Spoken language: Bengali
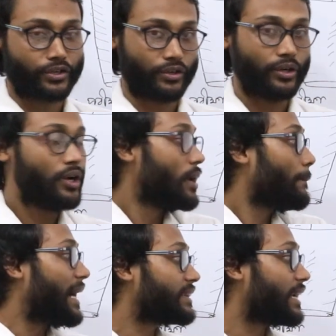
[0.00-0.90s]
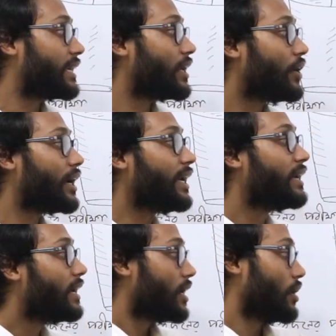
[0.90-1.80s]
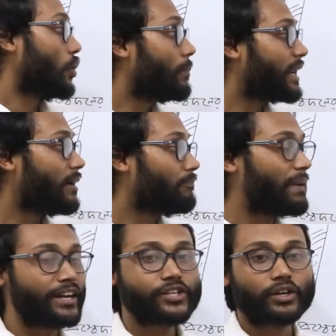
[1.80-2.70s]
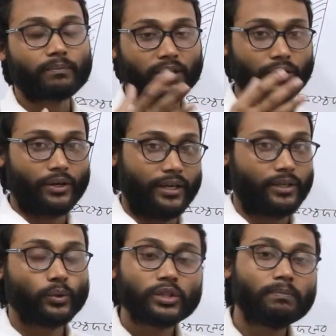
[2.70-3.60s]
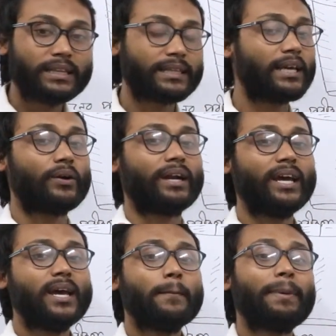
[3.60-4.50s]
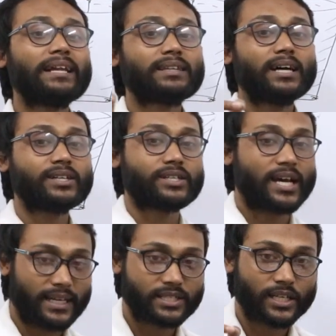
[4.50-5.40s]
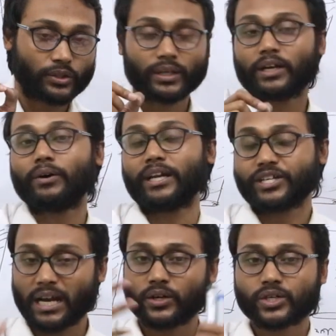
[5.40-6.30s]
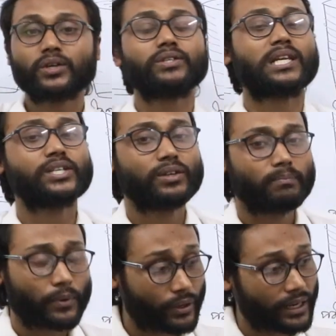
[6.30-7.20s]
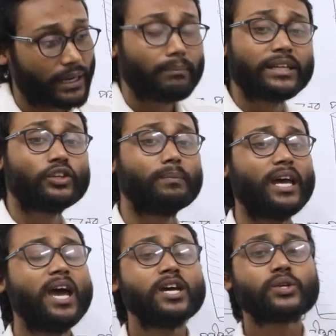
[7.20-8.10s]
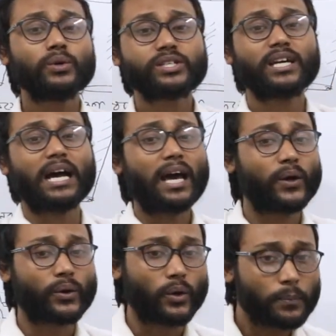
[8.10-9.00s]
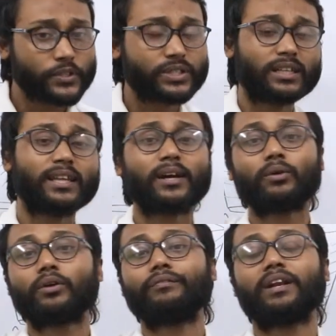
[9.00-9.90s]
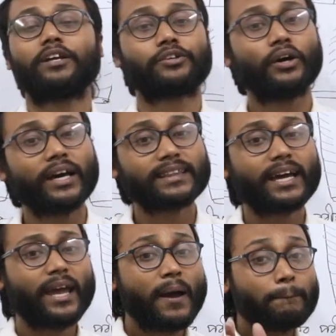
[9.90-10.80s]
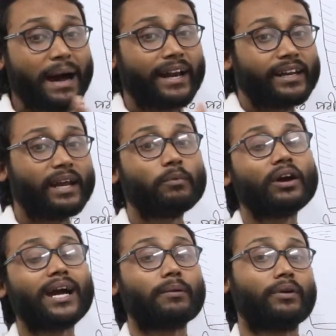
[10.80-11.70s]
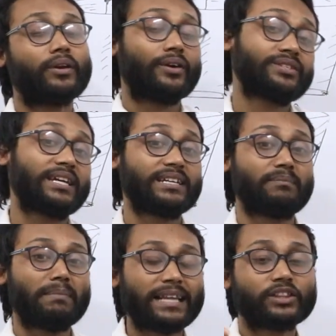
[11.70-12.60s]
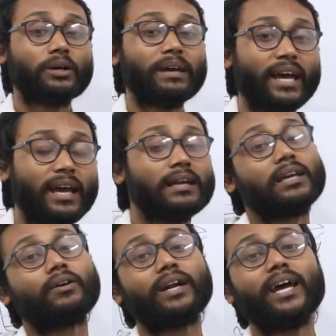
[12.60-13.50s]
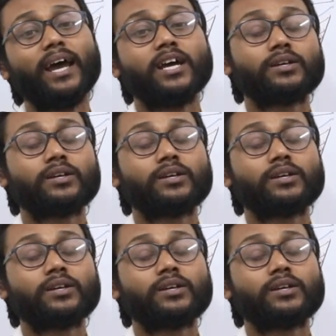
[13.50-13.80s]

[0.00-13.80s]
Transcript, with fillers: জন্য পাতায় কি হয় অবিরাম পানি সরবরাহ হয় উদ্ভিদ কি করে পাতার সাহায্যে তো কি করে সালোক সংশ্লেষণ প্রক্রিয়ার মাধ্যমে সূর্যের আলোর উপস্থিতিতে ক্লোরোফিলের সহায়তায় পানি এবং কার্বন ডাইঅক্সাইডের মাধ্যমে কি করে